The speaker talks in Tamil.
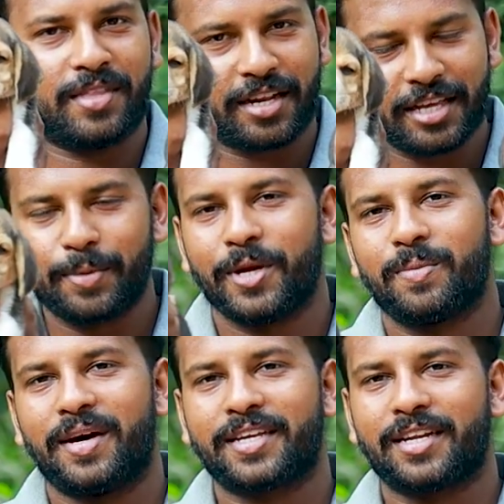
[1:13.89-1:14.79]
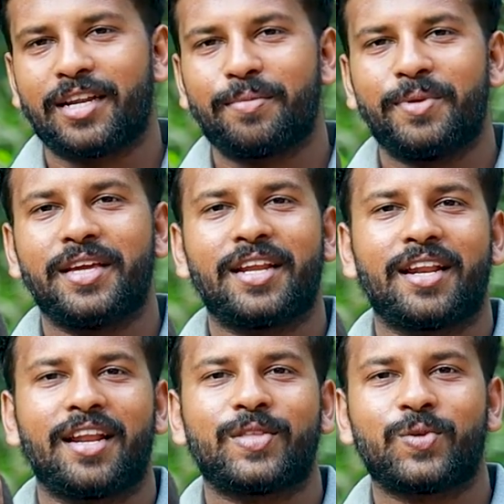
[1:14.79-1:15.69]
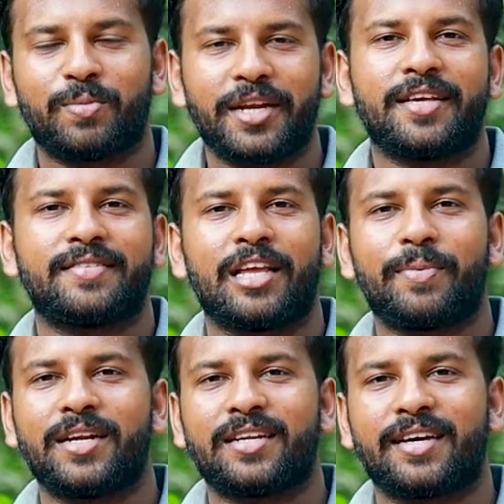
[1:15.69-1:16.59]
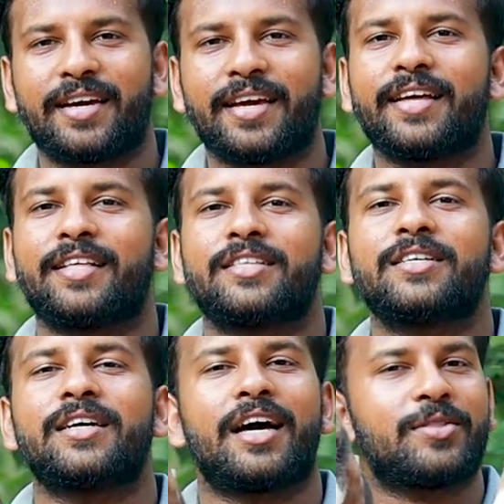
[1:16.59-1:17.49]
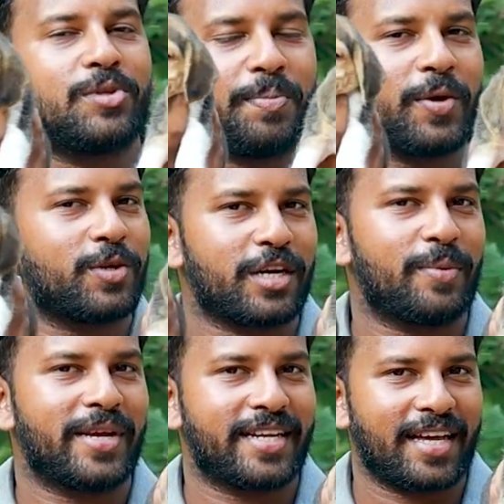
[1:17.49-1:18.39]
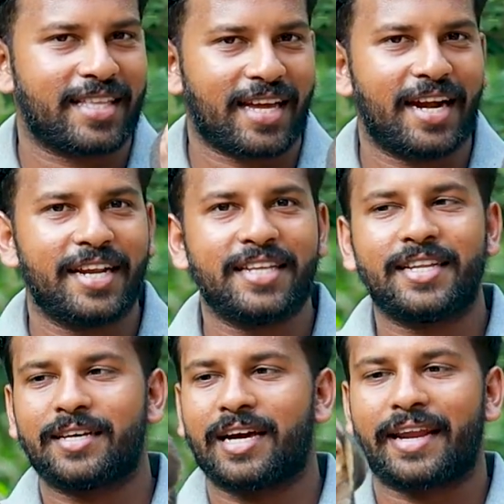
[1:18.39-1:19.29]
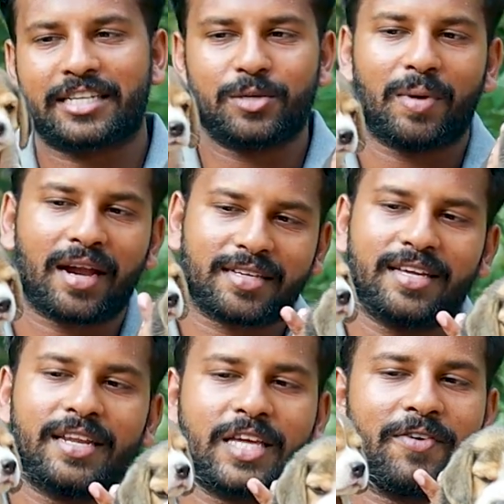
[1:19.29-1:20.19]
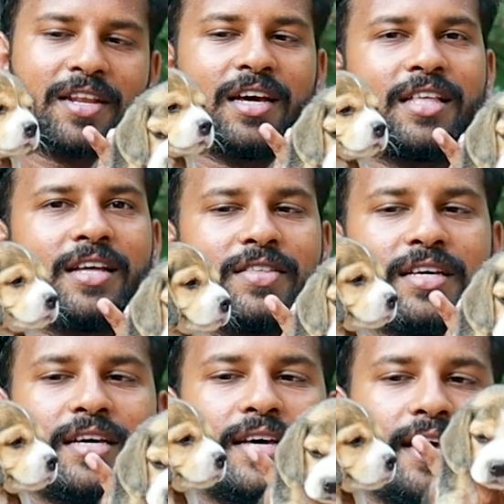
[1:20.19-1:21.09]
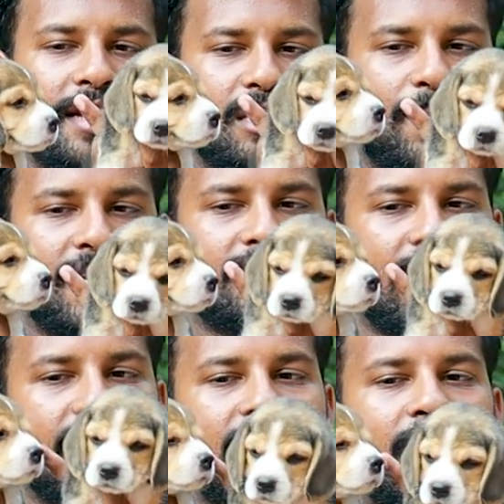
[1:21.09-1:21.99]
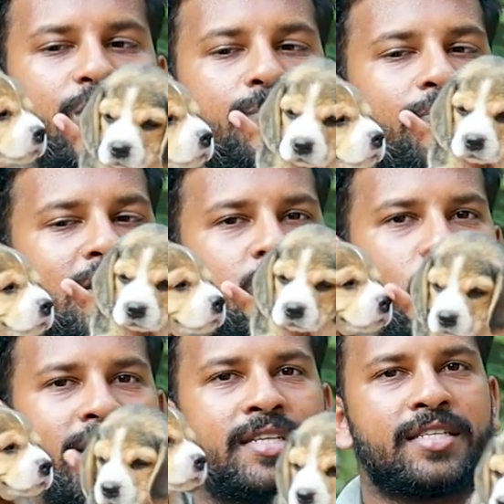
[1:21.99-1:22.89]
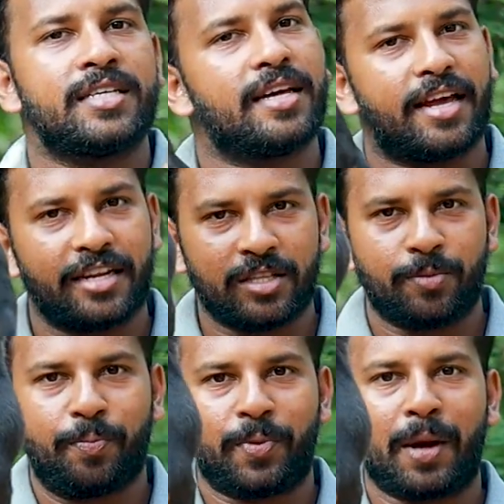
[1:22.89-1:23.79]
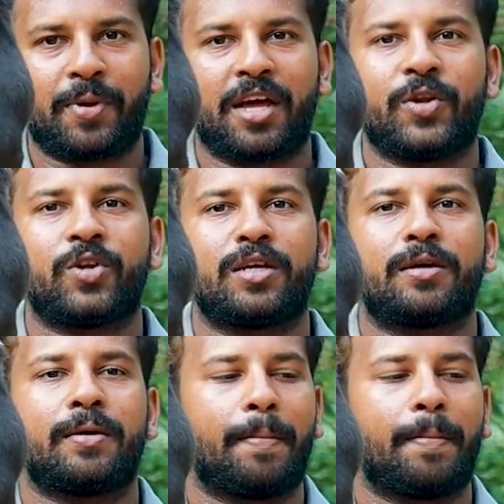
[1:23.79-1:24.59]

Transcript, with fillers: நிறைய பேர் மார்க்கெட்டில் பீகில் இல்லாத ஒரு ப்ரீடை சேல் இருக்காங்க அதாவது அந்த மாதிரி ஒரு ஷெட்டில் போயிட்டுருக்கு அதை தாண்டி கரெக்ட் மார்க்கிங் இருக்கவே இருக்காது அதாவது இந்த மாதிரி டேன் கலரும் ப்ளஸ் ஒயிட்டு அண்ட் இது ப்ராப்பரான ஒரு